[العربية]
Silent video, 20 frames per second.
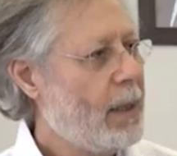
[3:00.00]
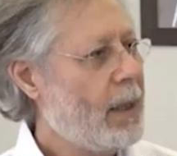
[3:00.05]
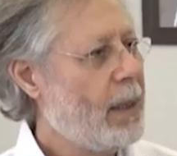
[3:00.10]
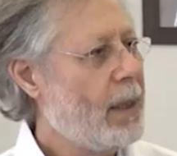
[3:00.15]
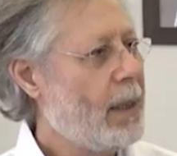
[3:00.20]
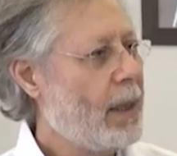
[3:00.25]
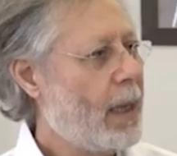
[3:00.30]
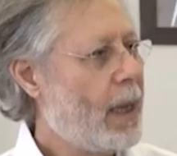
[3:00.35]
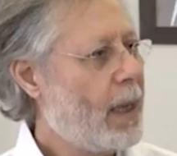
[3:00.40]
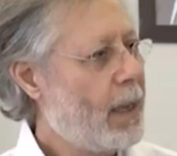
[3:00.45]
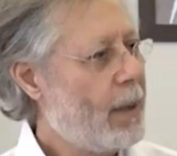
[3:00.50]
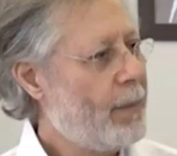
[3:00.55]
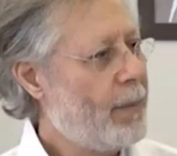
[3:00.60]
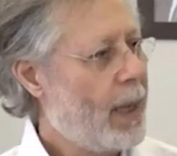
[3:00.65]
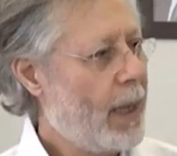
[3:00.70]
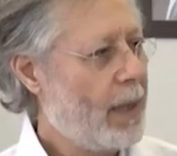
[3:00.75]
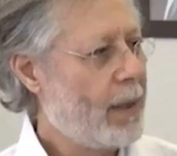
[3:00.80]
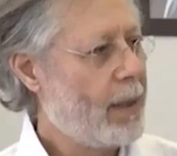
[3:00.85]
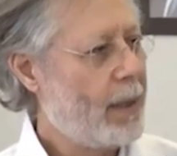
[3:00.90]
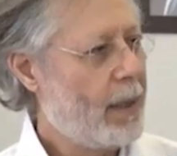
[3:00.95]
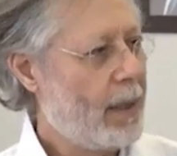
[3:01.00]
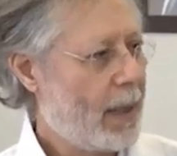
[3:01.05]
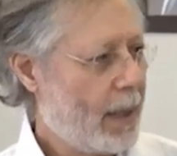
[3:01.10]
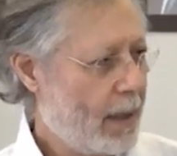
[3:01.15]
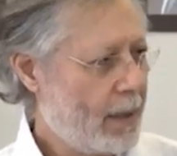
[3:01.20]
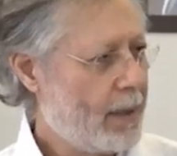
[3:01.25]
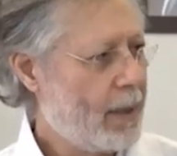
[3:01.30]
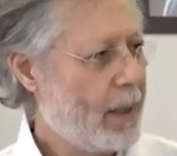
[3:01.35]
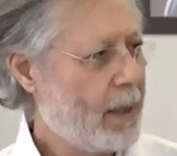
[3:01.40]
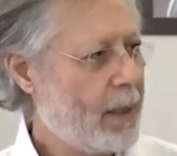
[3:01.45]
لبعض
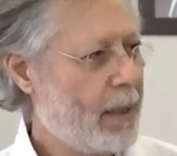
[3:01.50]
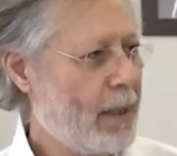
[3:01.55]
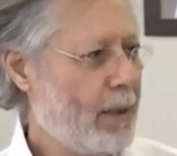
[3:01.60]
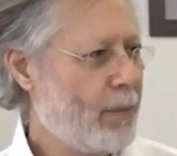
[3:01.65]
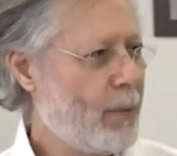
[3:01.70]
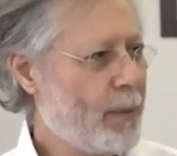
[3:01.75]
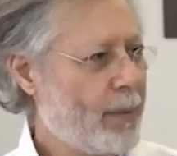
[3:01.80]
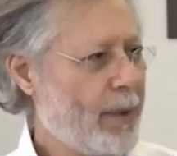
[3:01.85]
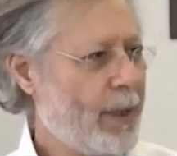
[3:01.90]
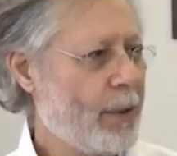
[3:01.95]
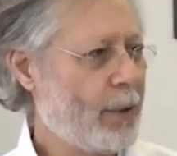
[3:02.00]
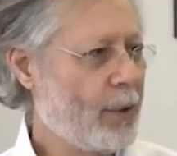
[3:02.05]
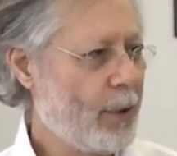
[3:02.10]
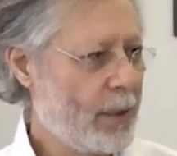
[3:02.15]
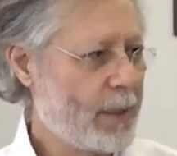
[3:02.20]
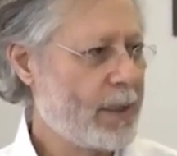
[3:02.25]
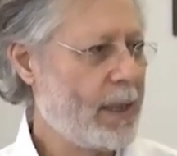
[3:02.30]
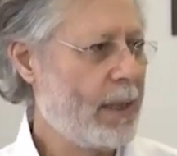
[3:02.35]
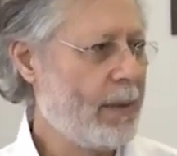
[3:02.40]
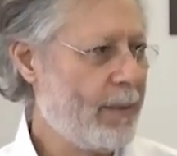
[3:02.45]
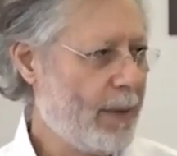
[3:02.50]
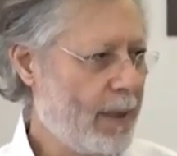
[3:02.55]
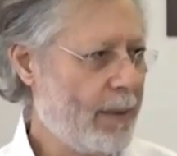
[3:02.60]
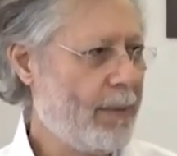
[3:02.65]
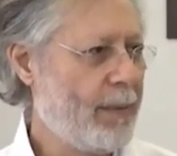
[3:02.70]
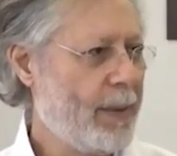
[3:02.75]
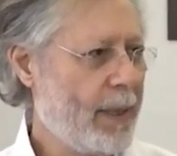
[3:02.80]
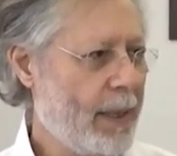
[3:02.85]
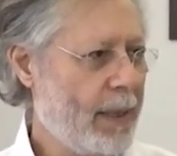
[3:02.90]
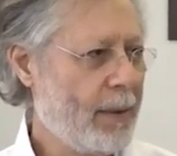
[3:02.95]
الأحداث اللي ممكن تحصل
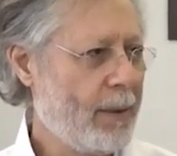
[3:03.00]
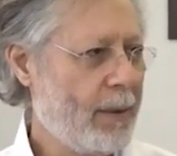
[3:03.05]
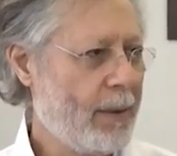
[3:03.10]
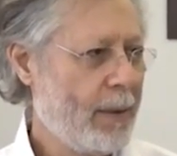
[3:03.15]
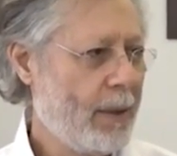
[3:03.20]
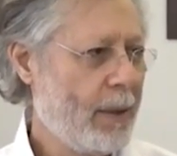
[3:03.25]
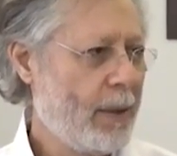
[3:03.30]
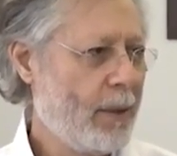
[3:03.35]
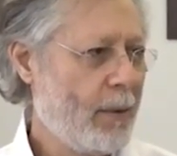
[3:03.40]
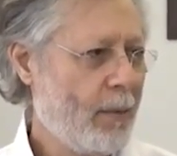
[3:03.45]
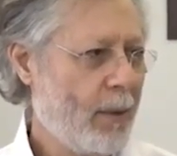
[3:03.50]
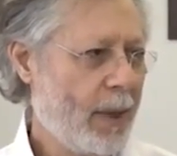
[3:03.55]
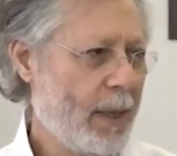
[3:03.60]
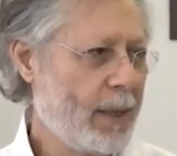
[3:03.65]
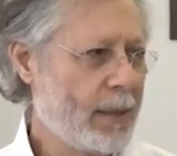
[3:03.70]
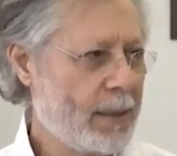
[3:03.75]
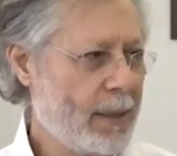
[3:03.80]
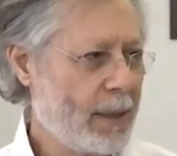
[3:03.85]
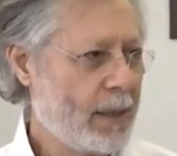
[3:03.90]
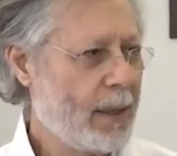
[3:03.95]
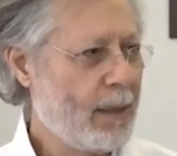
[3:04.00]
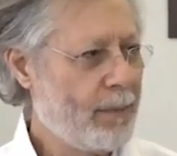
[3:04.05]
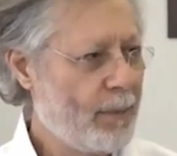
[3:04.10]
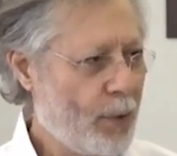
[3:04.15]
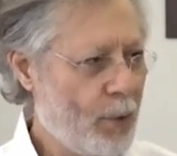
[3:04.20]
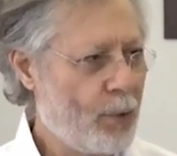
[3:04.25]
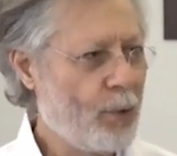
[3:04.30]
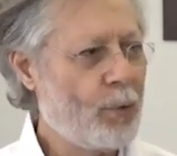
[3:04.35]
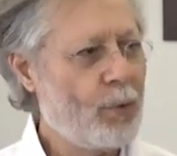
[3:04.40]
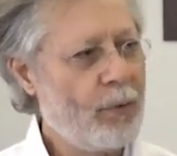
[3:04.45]
بلبنان وخاصة
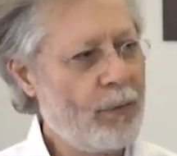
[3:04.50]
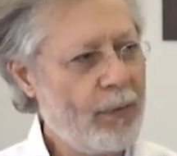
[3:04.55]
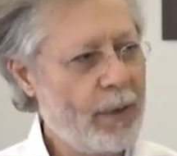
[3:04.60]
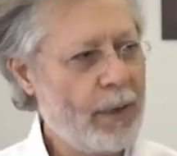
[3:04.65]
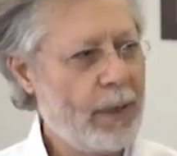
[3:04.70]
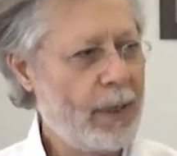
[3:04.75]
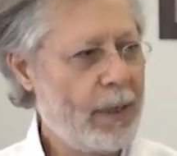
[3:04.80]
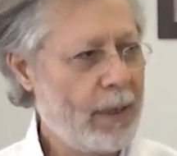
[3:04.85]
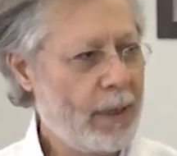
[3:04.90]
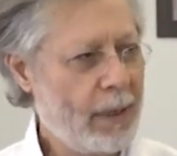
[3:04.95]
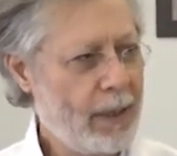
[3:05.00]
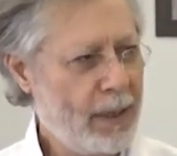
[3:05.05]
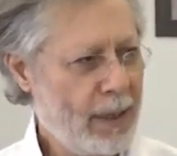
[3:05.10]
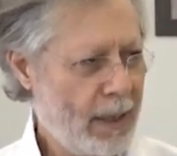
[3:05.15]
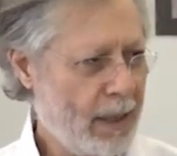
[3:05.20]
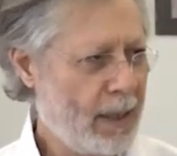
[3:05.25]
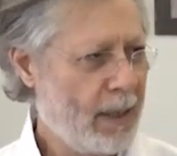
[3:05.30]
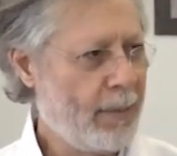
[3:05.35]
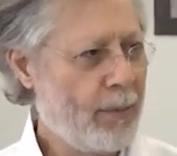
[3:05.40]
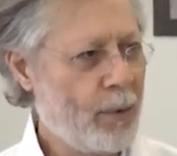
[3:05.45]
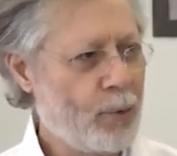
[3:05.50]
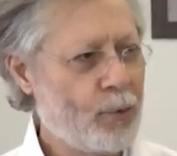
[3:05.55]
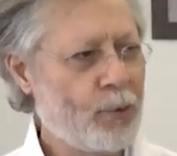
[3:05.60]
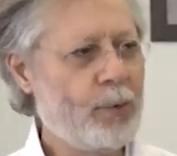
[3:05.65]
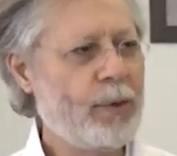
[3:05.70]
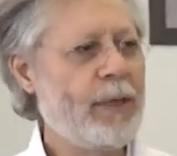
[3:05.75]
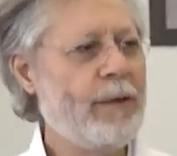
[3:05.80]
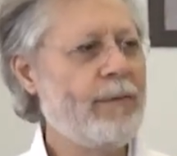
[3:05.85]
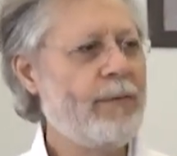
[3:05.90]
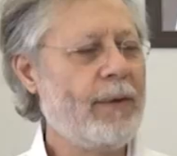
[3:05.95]
بالظروف اللي نحن
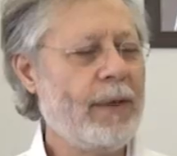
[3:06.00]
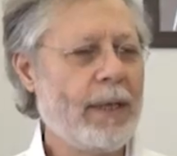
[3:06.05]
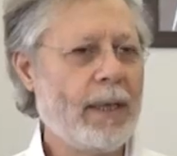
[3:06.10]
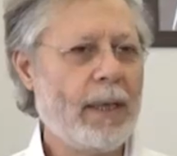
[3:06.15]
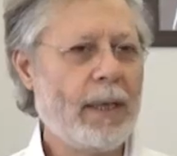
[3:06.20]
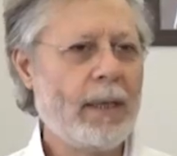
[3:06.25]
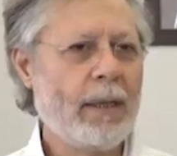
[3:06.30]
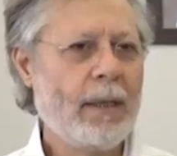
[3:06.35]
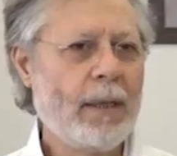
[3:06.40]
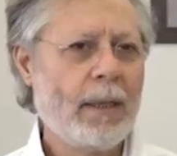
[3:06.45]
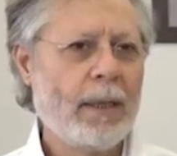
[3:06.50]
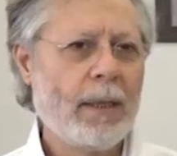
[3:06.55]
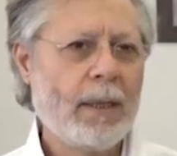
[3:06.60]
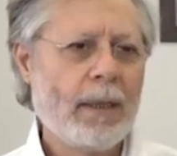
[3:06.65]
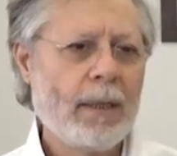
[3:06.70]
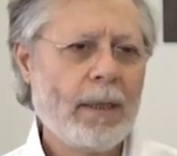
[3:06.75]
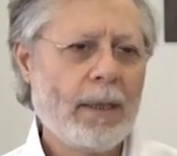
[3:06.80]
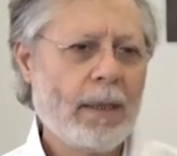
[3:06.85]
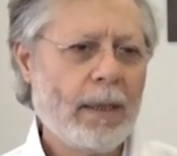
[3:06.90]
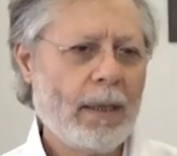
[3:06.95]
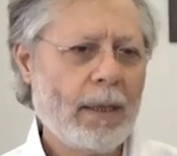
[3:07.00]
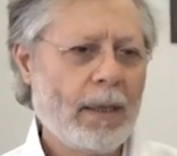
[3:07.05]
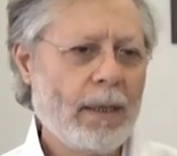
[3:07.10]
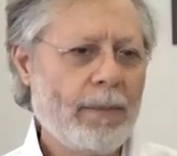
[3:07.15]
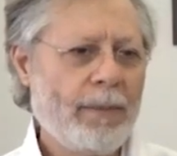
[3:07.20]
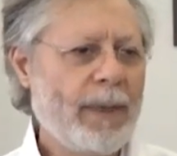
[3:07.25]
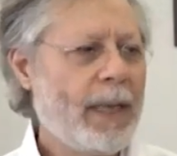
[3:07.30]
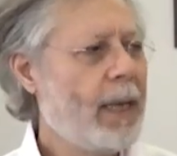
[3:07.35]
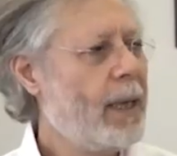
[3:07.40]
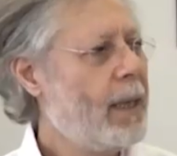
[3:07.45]
موجودين فيها آه،
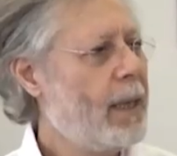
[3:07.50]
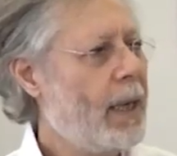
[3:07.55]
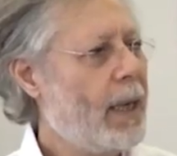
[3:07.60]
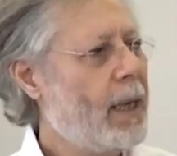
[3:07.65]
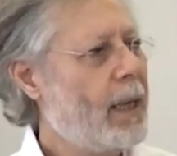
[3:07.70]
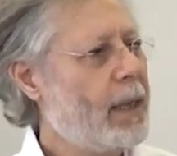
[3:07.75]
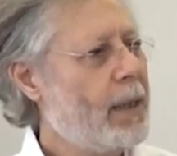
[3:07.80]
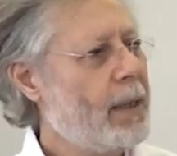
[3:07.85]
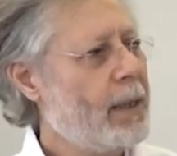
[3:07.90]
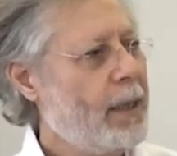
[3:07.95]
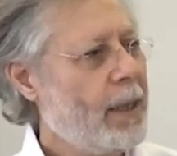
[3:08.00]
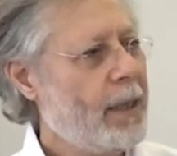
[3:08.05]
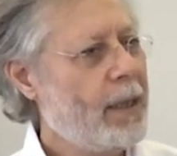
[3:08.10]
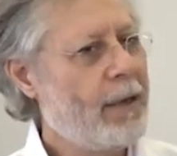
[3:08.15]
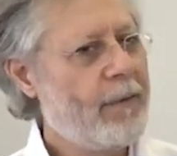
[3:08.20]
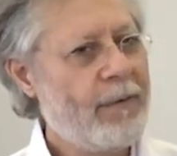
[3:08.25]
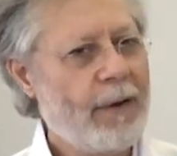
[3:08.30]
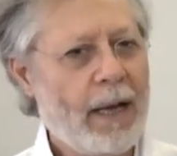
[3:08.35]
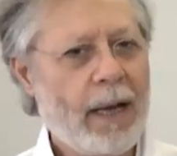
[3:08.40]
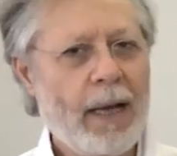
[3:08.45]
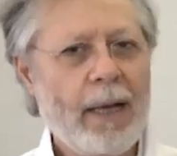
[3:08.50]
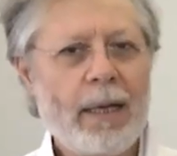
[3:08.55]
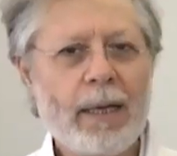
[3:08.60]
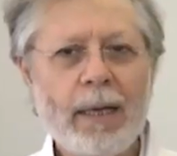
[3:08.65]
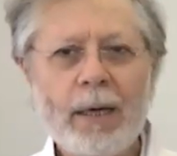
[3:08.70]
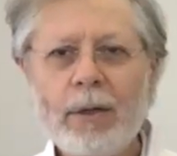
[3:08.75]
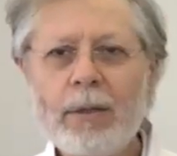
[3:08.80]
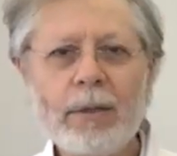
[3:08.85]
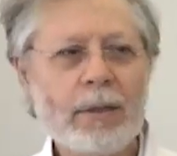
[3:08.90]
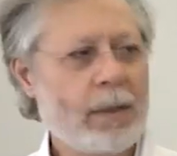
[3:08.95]
بهاي الحالة نحن
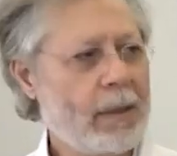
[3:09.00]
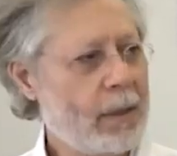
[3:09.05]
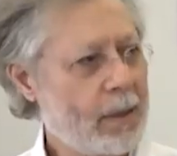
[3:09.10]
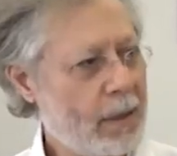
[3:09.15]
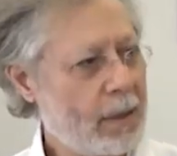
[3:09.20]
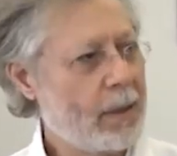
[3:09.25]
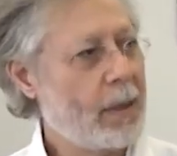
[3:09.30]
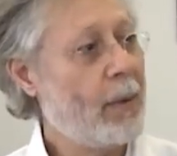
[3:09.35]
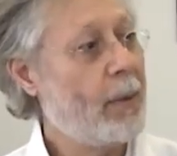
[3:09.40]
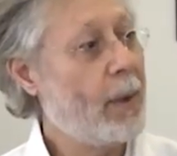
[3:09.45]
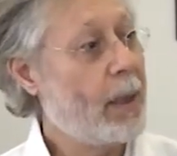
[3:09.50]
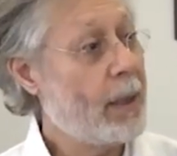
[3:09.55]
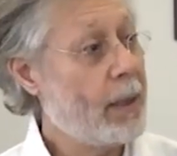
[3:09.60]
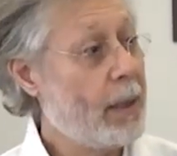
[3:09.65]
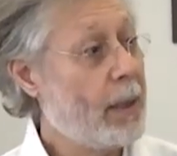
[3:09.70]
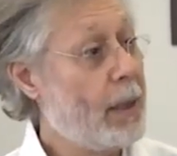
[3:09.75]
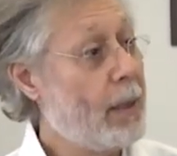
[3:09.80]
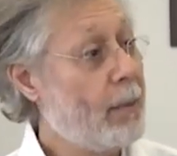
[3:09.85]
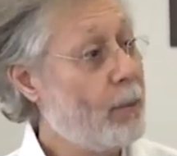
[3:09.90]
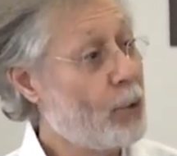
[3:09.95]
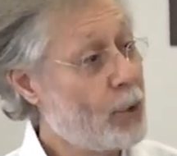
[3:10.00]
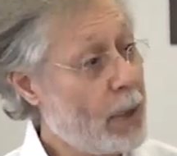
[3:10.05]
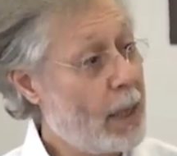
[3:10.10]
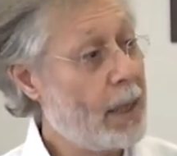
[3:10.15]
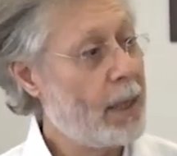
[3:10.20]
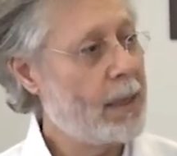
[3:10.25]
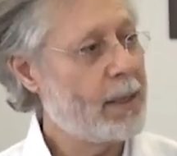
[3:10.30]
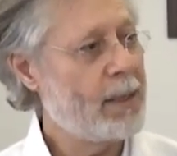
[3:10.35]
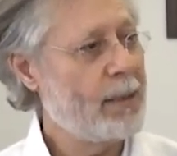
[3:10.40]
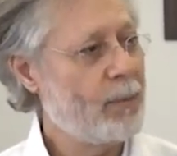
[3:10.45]
فعلنا خطة الطوارئ
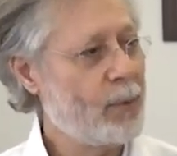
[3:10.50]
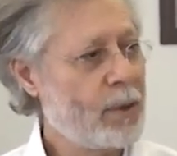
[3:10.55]
المجهزة